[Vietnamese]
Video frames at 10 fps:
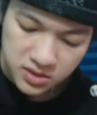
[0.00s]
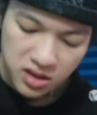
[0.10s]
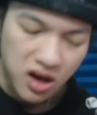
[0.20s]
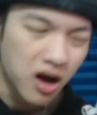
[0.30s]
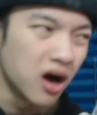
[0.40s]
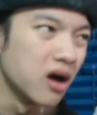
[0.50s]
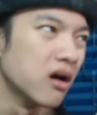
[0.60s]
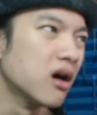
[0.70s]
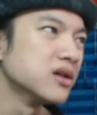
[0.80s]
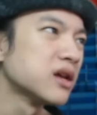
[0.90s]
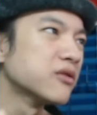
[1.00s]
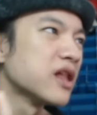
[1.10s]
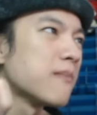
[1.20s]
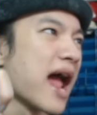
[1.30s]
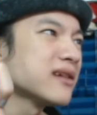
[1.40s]
Trời ơi, sao người
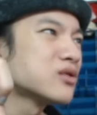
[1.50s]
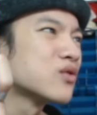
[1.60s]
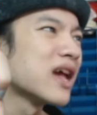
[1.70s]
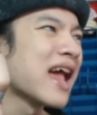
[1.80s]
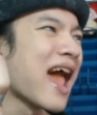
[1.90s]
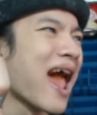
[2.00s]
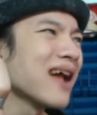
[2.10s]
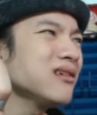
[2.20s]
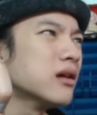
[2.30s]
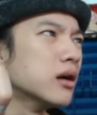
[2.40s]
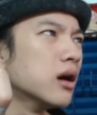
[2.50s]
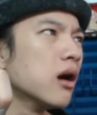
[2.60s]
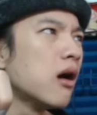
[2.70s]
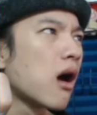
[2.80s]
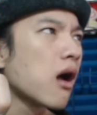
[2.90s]
ta bán cho tôi cái háng
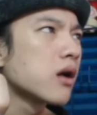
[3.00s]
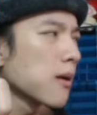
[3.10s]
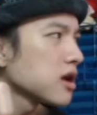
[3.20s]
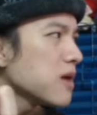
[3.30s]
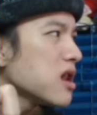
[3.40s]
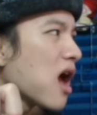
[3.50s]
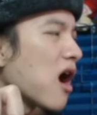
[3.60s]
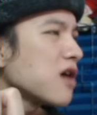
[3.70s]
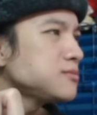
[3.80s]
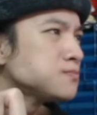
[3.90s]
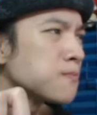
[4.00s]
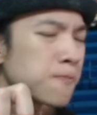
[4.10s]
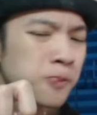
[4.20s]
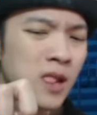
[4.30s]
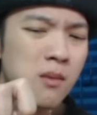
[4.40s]
vậy? Cái mấy lần á,
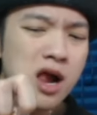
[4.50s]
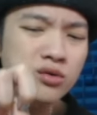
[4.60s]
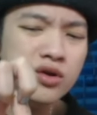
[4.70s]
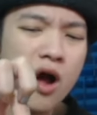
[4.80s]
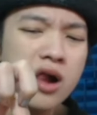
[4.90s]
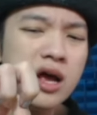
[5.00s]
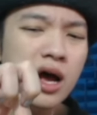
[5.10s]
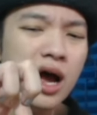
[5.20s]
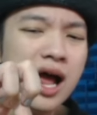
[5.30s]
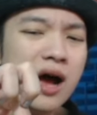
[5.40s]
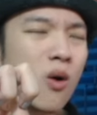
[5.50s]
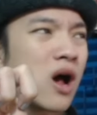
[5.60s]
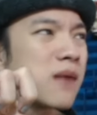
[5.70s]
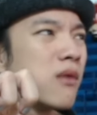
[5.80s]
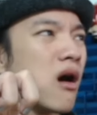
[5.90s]
mỗi lần tôi nói là hả, ủa
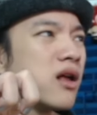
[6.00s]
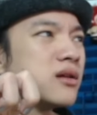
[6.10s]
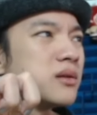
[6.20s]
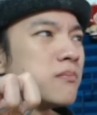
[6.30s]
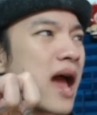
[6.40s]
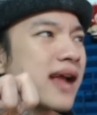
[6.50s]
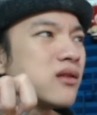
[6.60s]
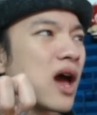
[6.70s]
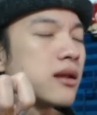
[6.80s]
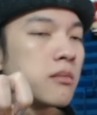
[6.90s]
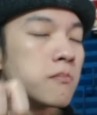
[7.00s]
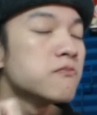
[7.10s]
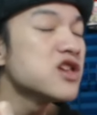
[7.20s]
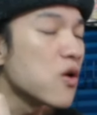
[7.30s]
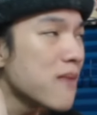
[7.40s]
em ơi, em bán cho anh
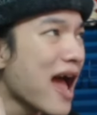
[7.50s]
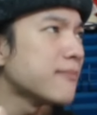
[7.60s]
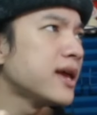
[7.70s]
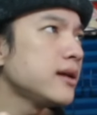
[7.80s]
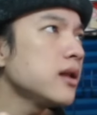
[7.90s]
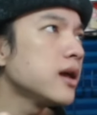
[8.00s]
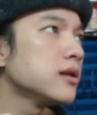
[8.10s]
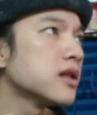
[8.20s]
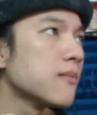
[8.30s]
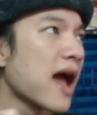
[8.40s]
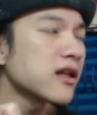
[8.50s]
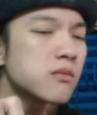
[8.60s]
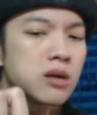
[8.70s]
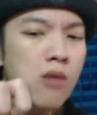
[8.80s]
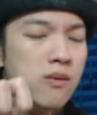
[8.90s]
ví dụ 3 miếng đi thì bán cho
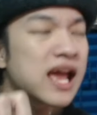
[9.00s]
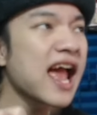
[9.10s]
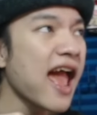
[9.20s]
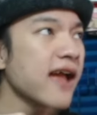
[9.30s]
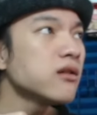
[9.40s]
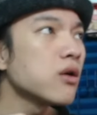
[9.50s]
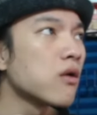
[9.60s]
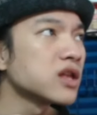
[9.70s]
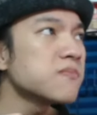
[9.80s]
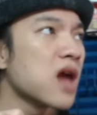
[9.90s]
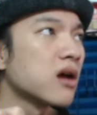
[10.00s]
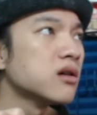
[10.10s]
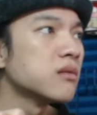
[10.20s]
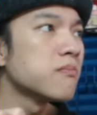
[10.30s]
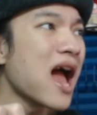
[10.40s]
mình một cái háng thôi còn chấp nhận
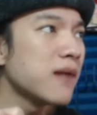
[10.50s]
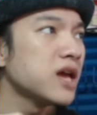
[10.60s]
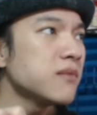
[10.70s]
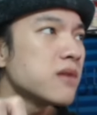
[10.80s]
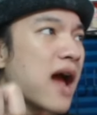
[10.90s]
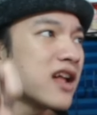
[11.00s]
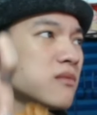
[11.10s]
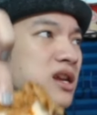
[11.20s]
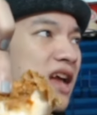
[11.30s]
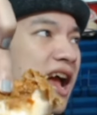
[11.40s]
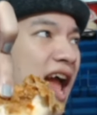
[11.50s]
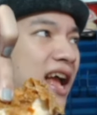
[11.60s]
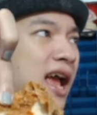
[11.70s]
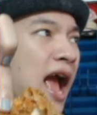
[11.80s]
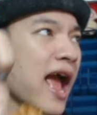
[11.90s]
được, 3 miếng mà bán cho mình cả 2
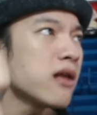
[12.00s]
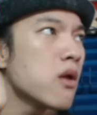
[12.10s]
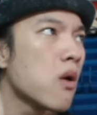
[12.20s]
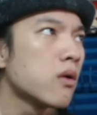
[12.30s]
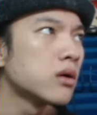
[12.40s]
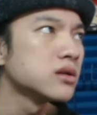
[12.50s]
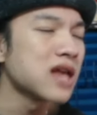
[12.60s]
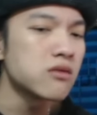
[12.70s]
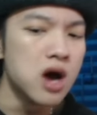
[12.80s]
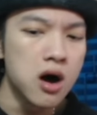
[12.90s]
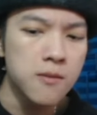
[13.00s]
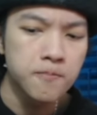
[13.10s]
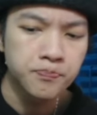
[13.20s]
cái háng luôn sao được.